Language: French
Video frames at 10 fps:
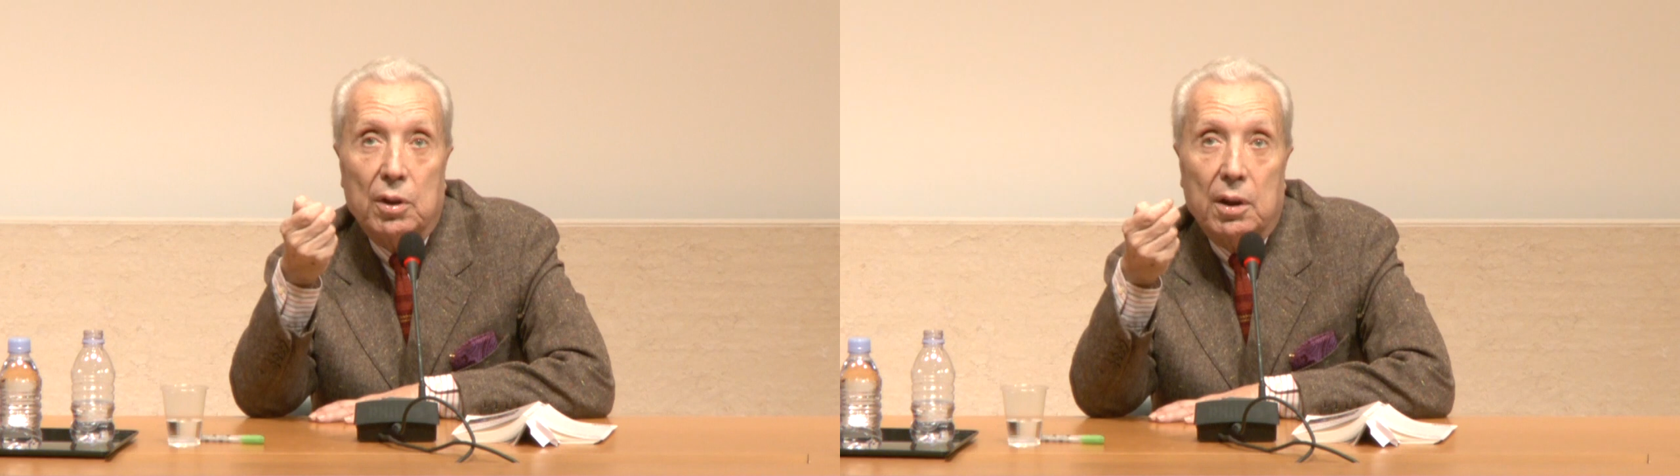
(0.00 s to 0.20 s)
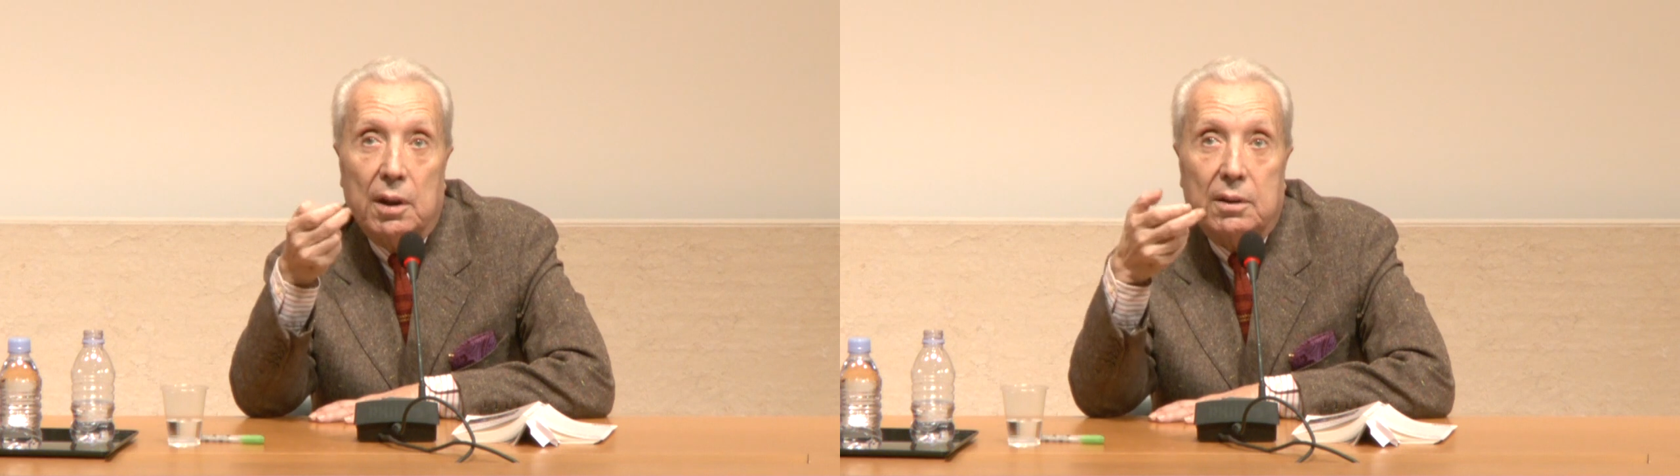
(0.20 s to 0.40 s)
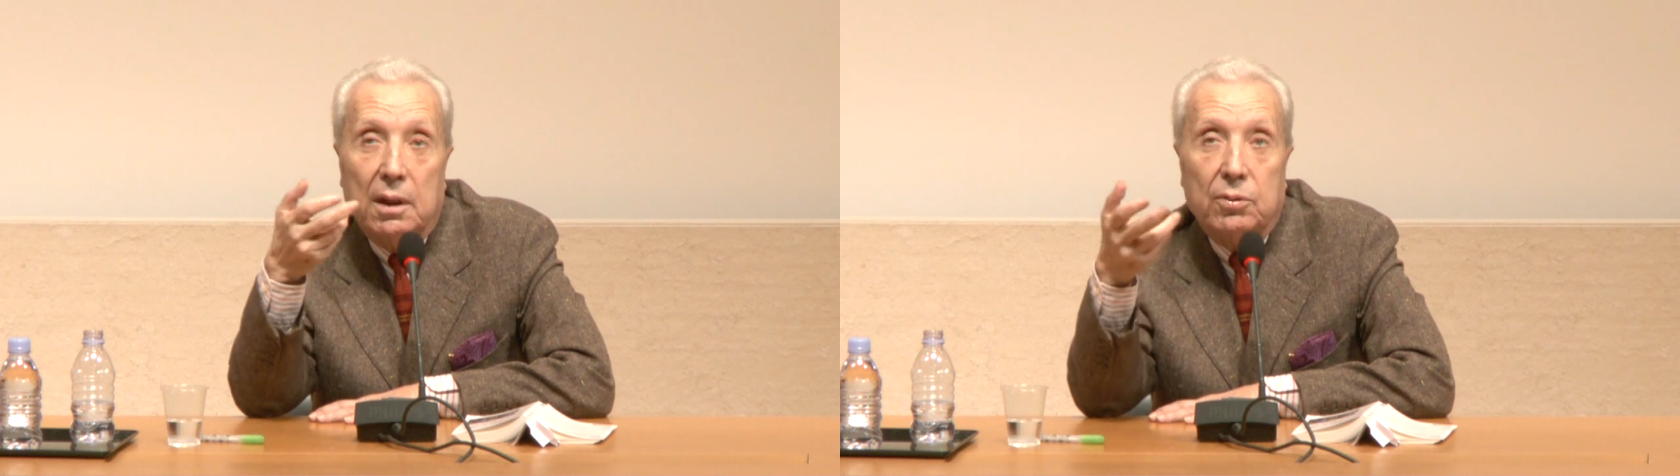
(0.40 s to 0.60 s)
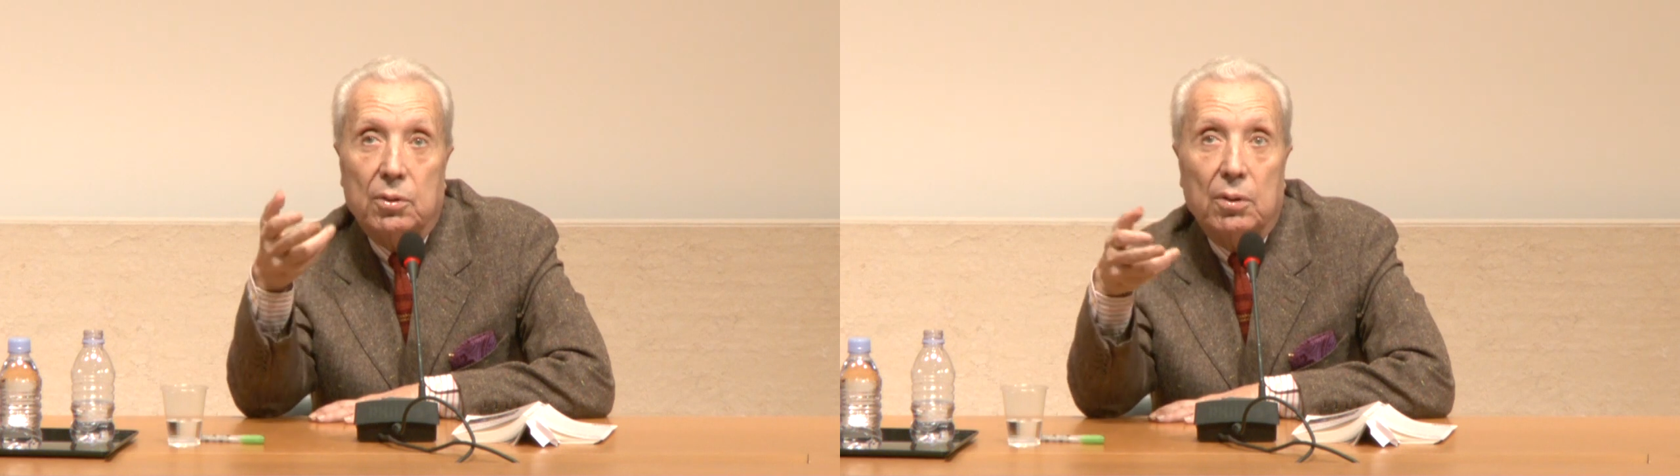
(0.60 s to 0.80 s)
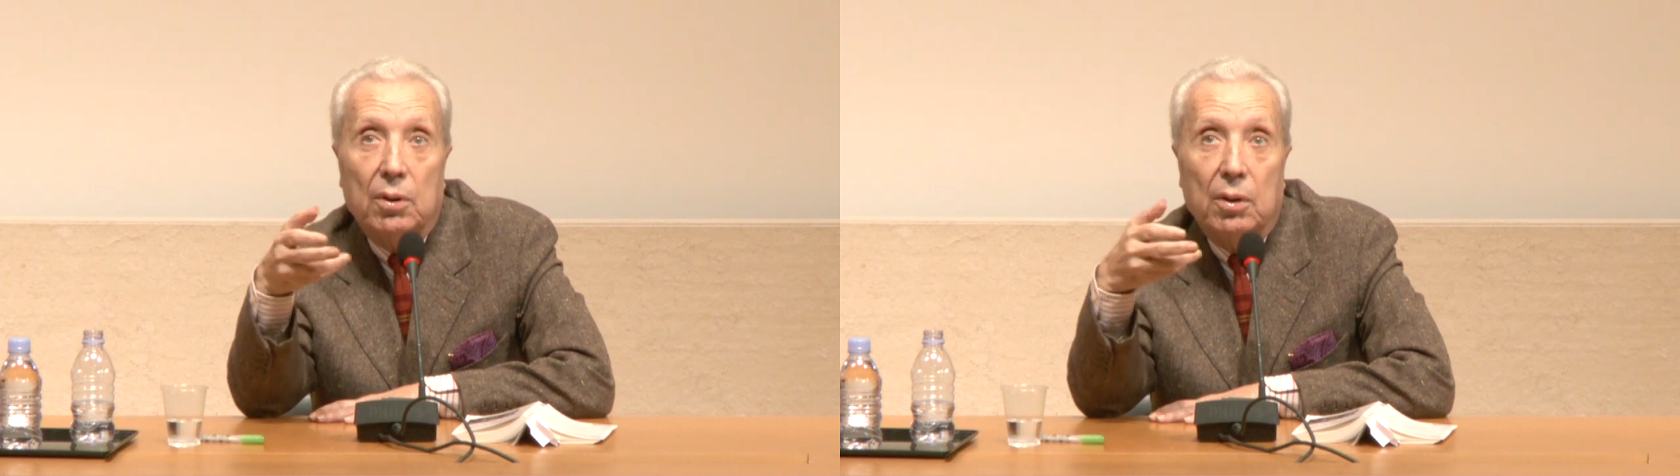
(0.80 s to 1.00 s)
était
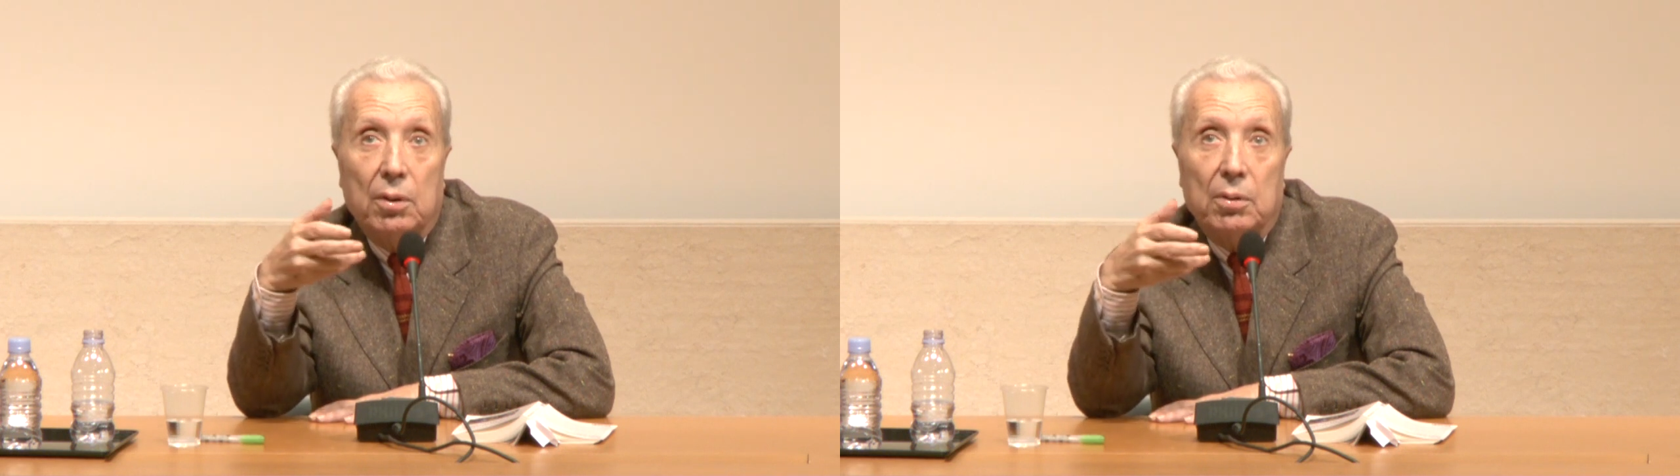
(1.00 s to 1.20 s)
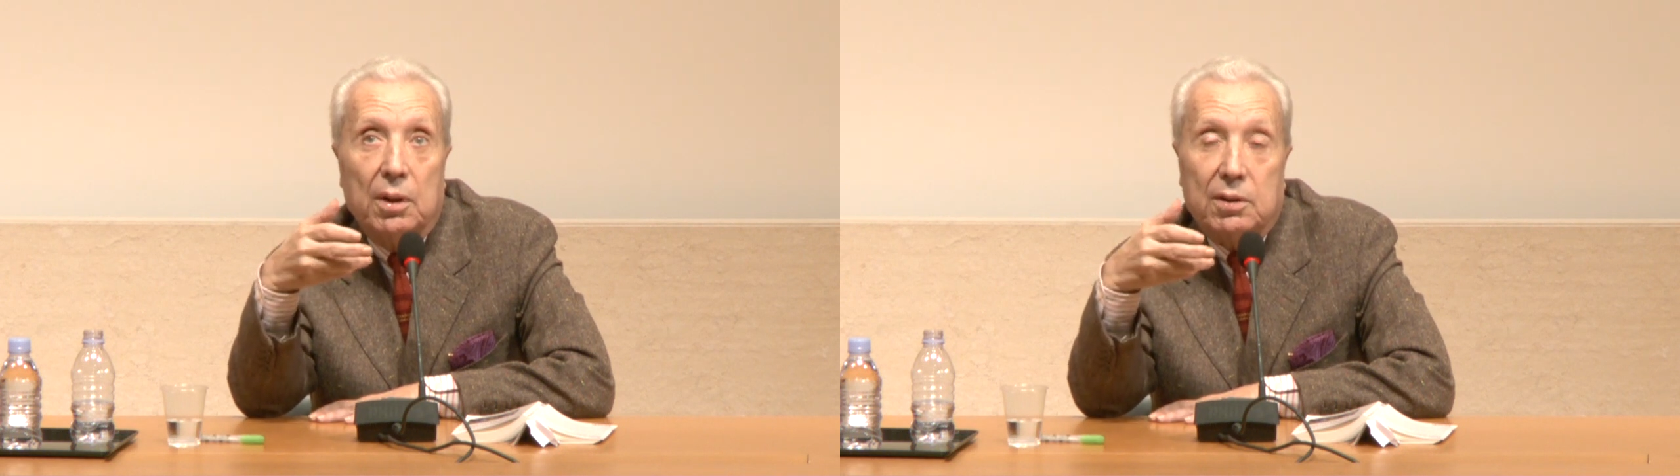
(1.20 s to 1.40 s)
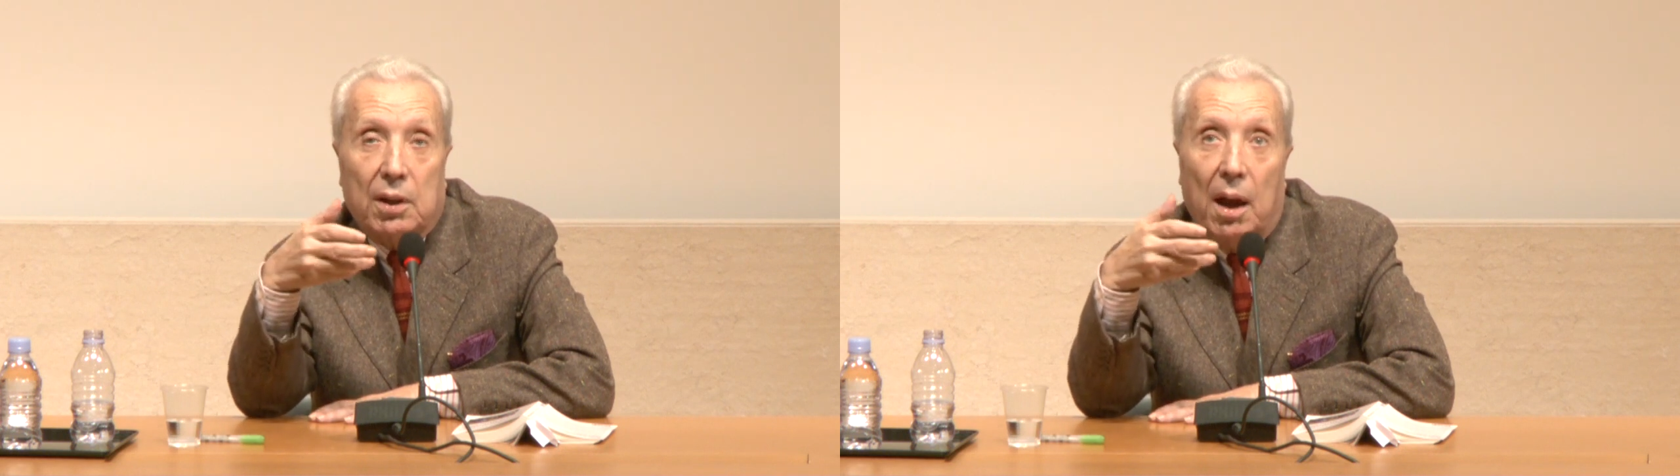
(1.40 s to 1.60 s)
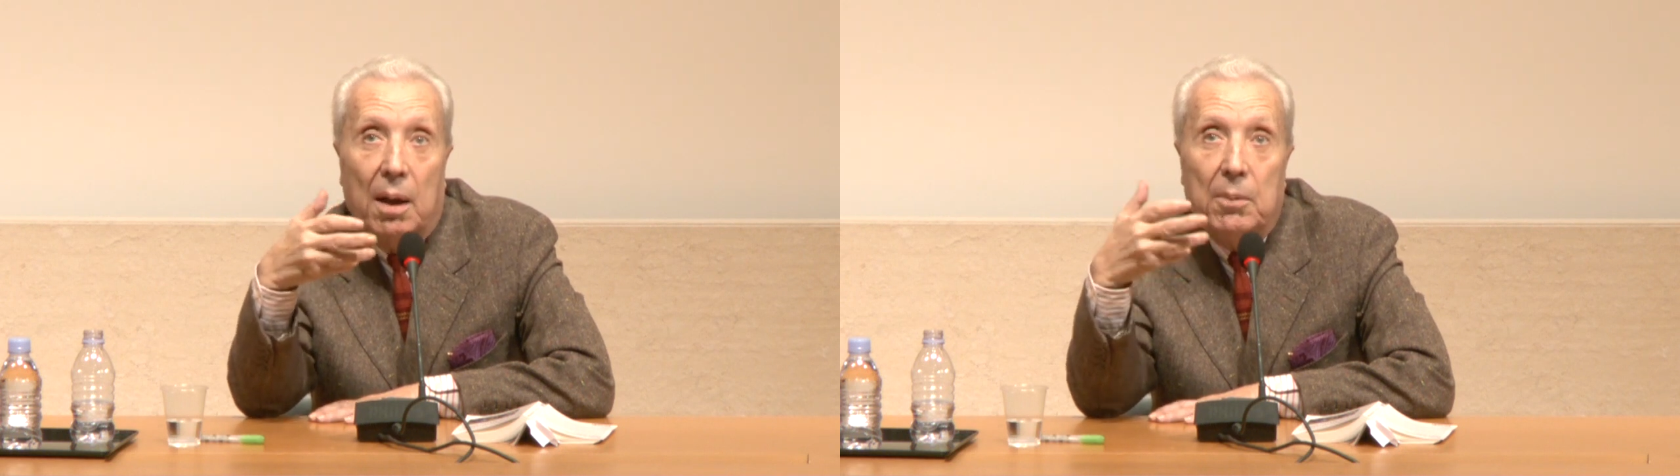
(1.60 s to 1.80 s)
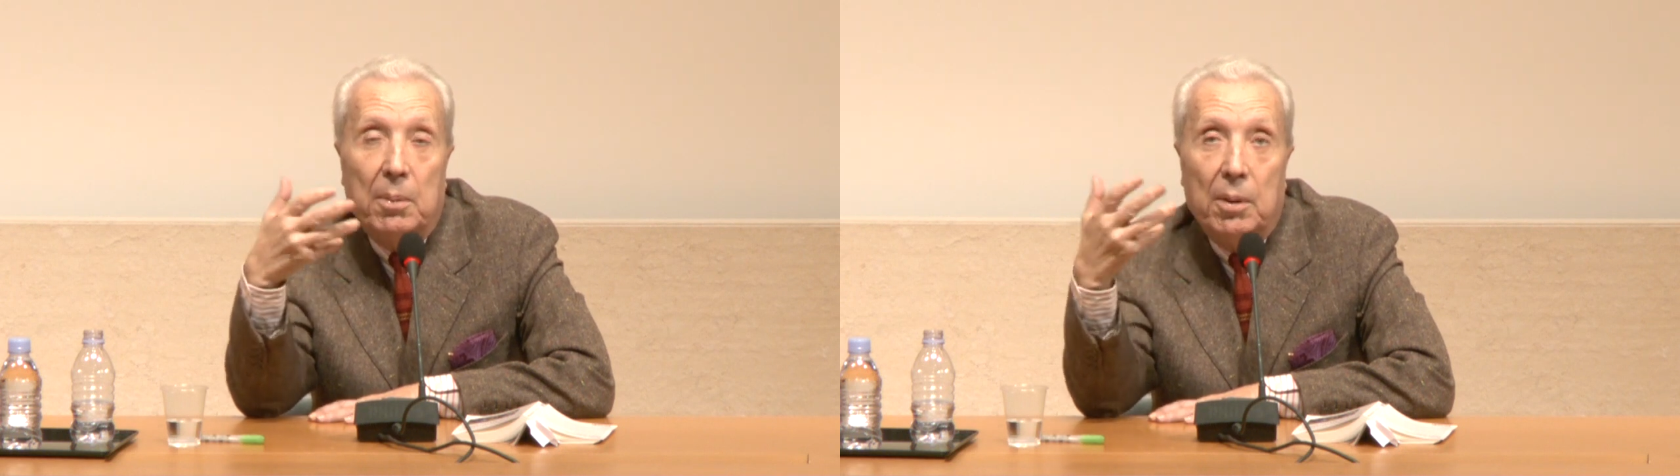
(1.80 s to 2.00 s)

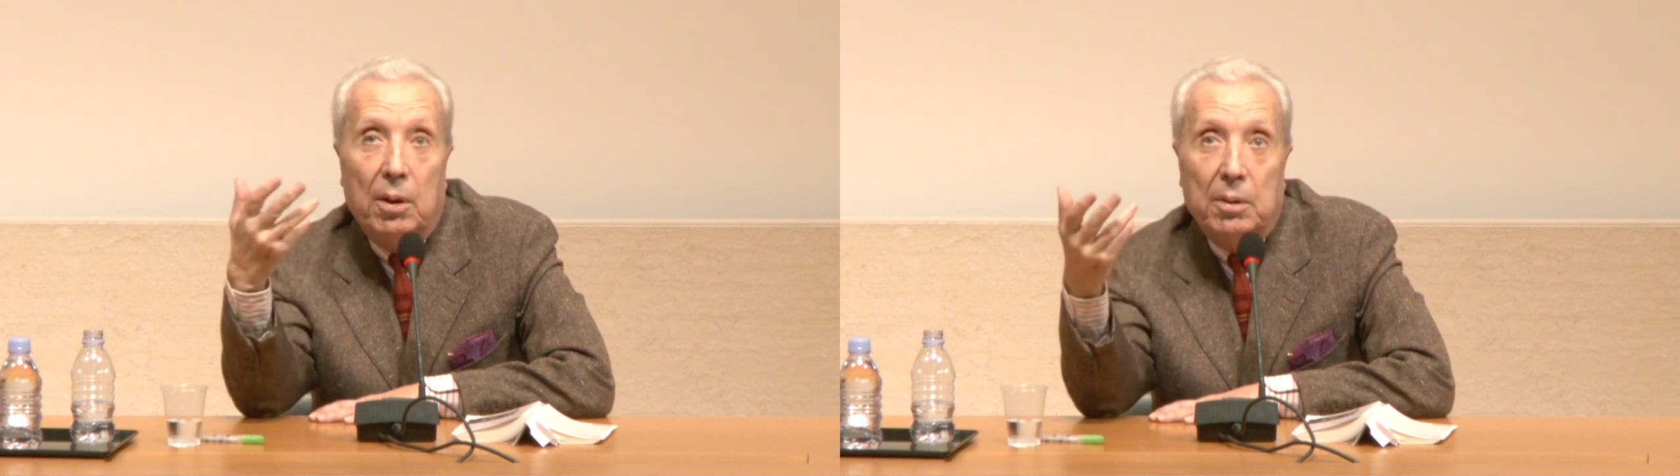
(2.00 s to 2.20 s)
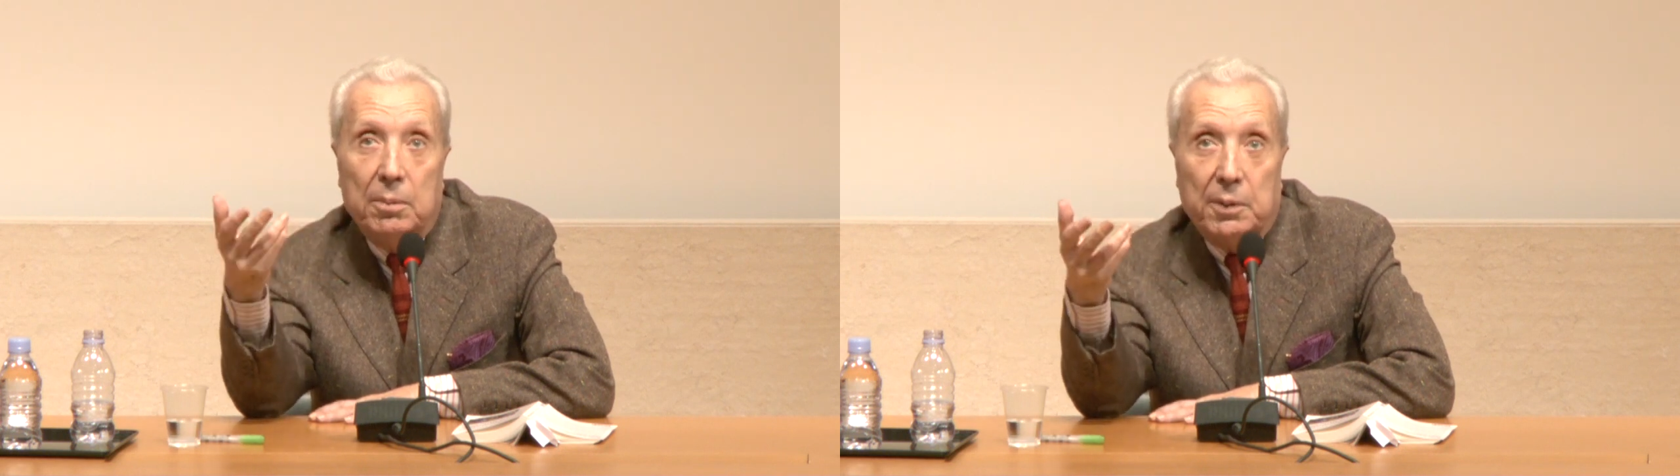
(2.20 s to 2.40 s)
extrêmement